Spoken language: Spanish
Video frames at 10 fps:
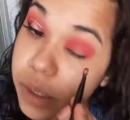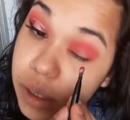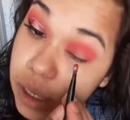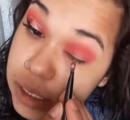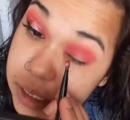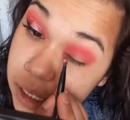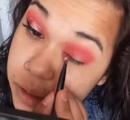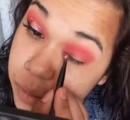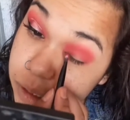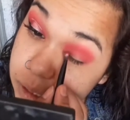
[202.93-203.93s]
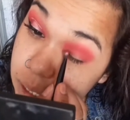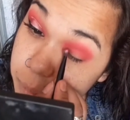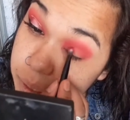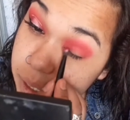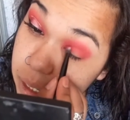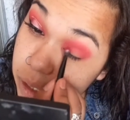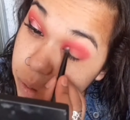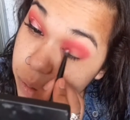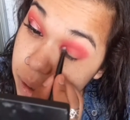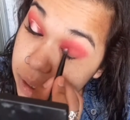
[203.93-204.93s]
Y esta las vamos a estar
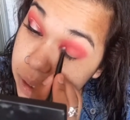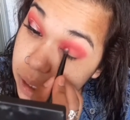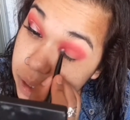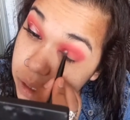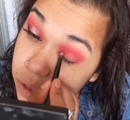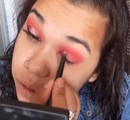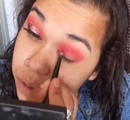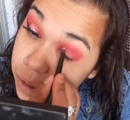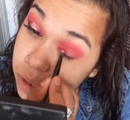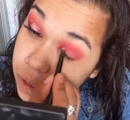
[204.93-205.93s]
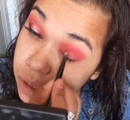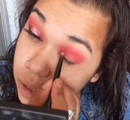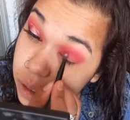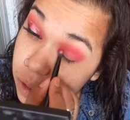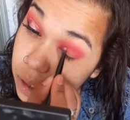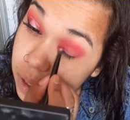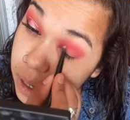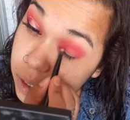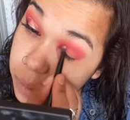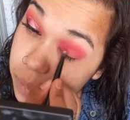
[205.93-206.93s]
aplicando aquí adentro en el
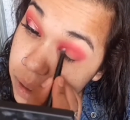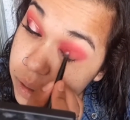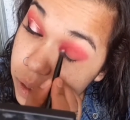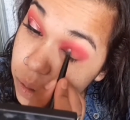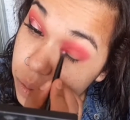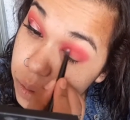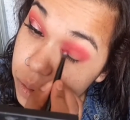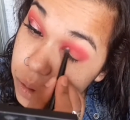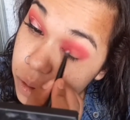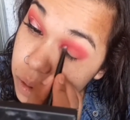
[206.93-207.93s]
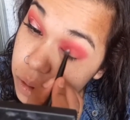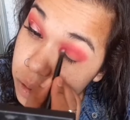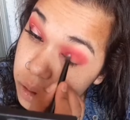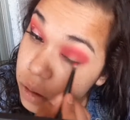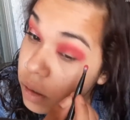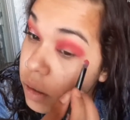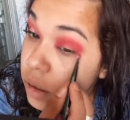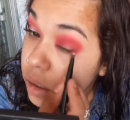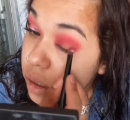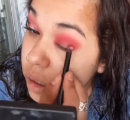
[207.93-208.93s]
lagrimal del ojo.
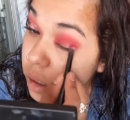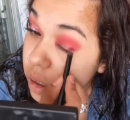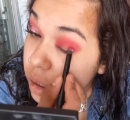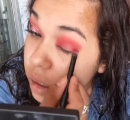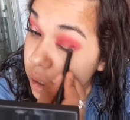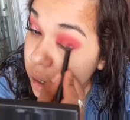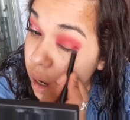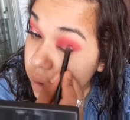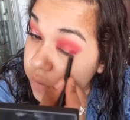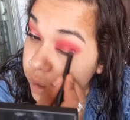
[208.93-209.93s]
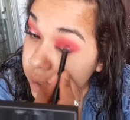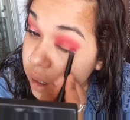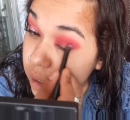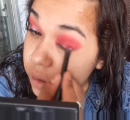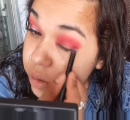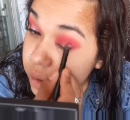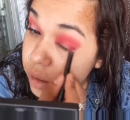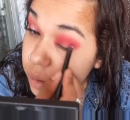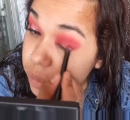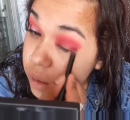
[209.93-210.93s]
Y al final donde
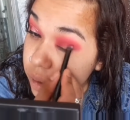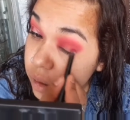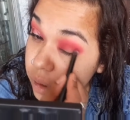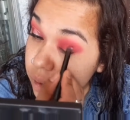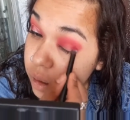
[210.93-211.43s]
termina